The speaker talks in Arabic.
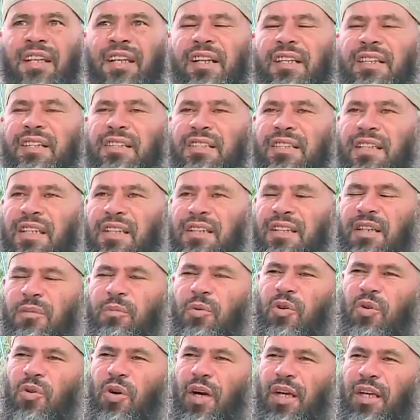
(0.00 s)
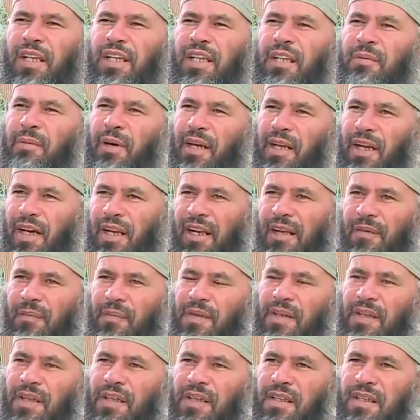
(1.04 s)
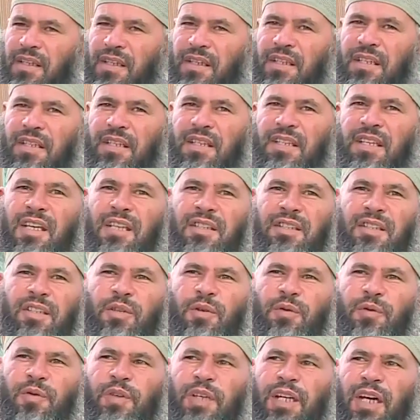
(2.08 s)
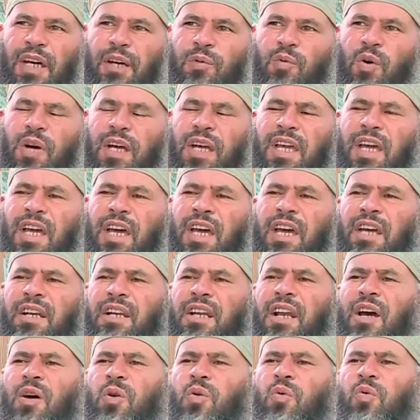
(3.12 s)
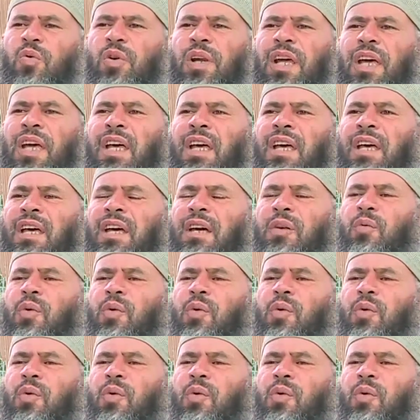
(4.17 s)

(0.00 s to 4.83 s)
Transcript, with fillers: الإنسان تمر عليه مرحلة يسير فيها وكأنه لا